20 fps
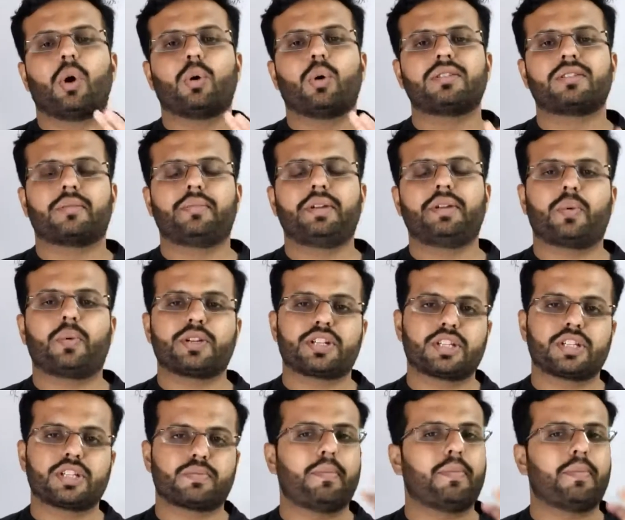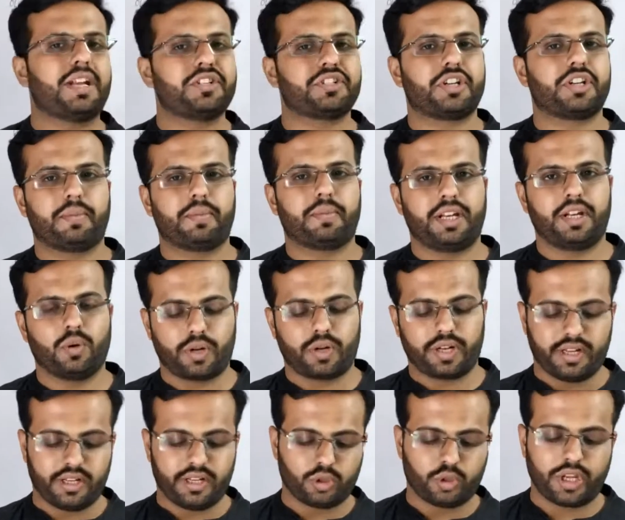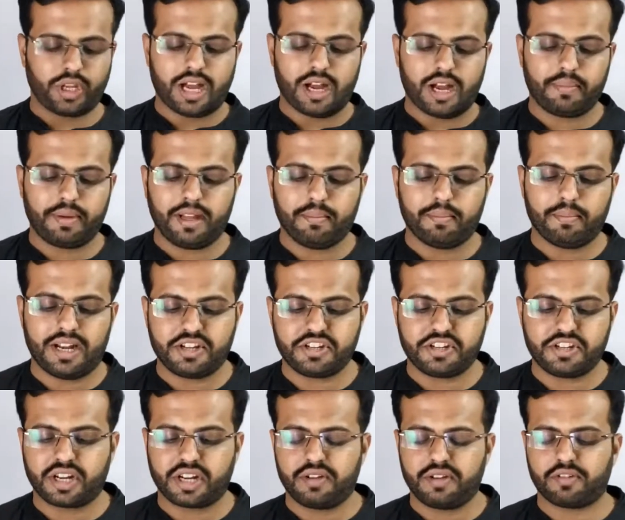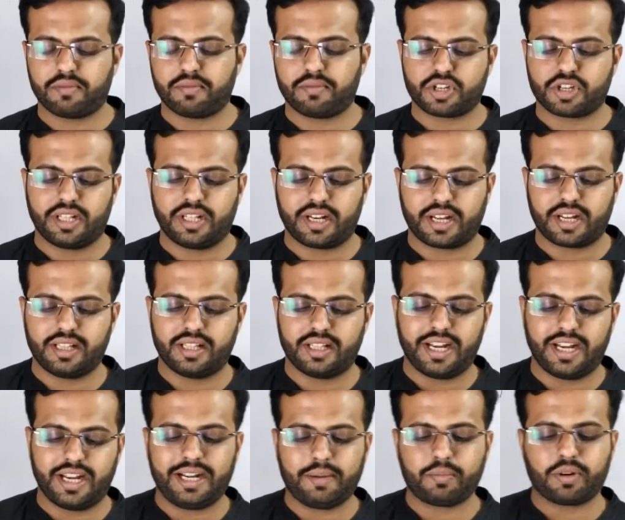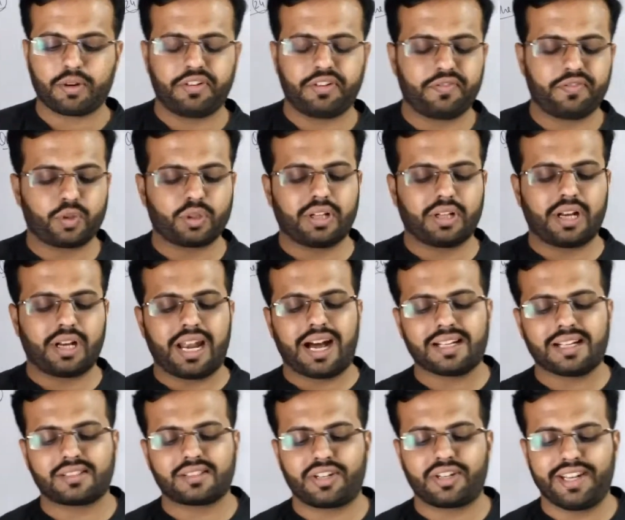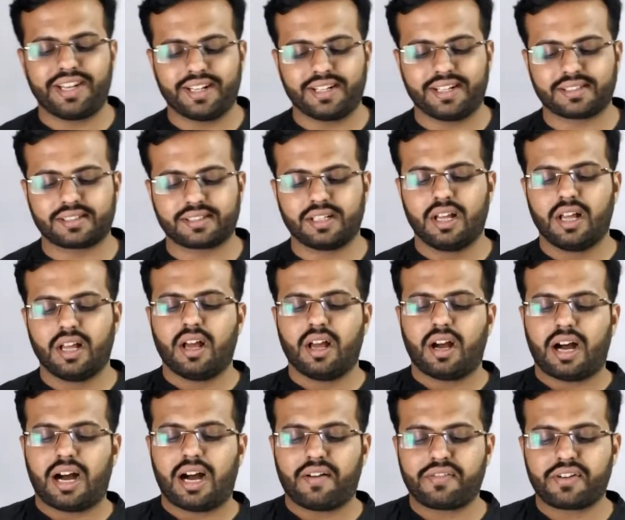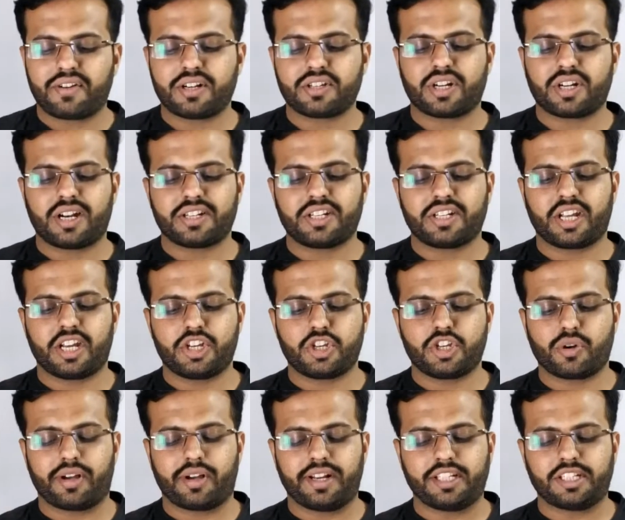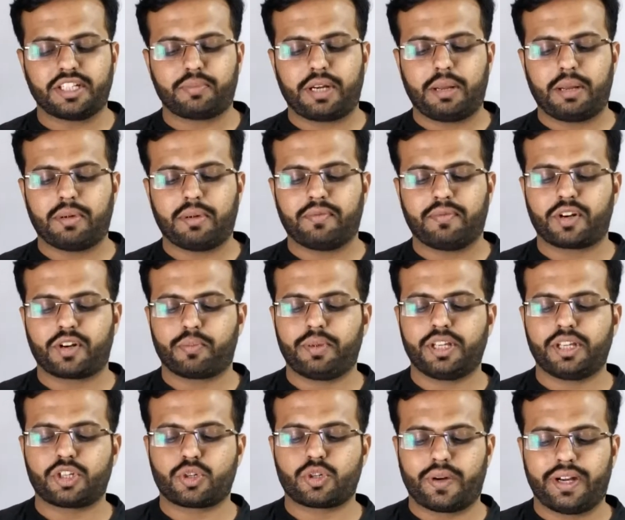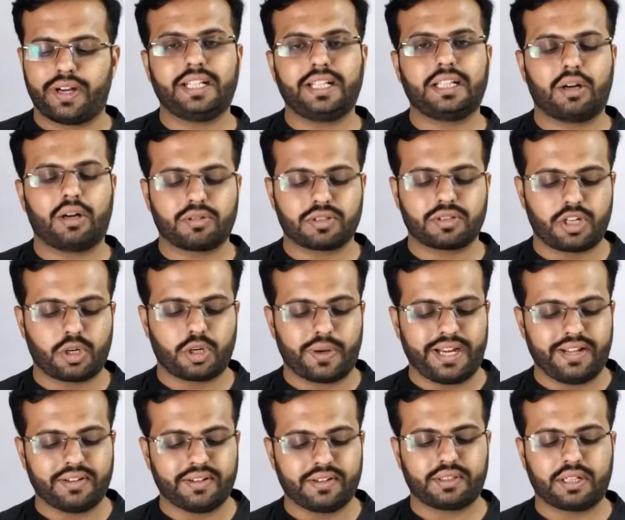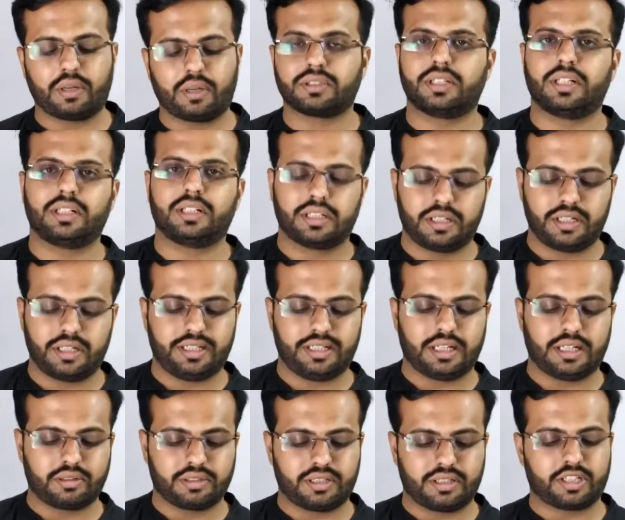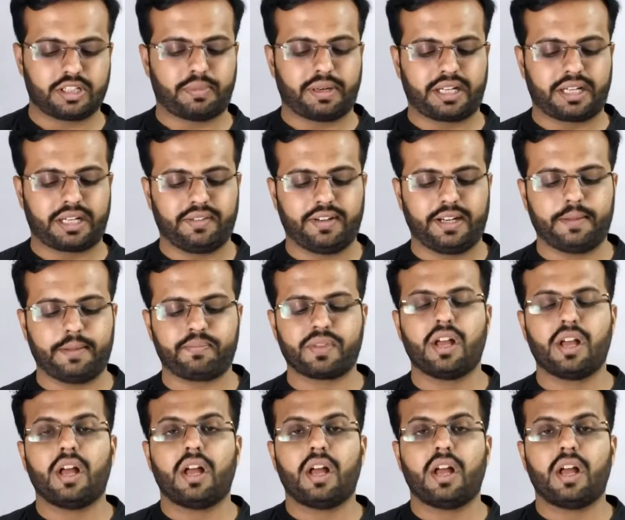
उन सभी क्वेश्चंस पे बैलेंस शीट बनी होगी तो यहाँ पे बैलेंस शीट की इन्फॉर्मेशन दे रखी है द नेट प्रॉफिट फॉर द लास्ट थ्री इयर्स आफ्टर चार्जिंग इंश्योरेंस प्रीमियम रुपीज ट्वेंटी थाउजेंड ट्वेंटी फाइव थाउजेंड एंड थर्टी थाउजेंड रेस्पेक्टिवली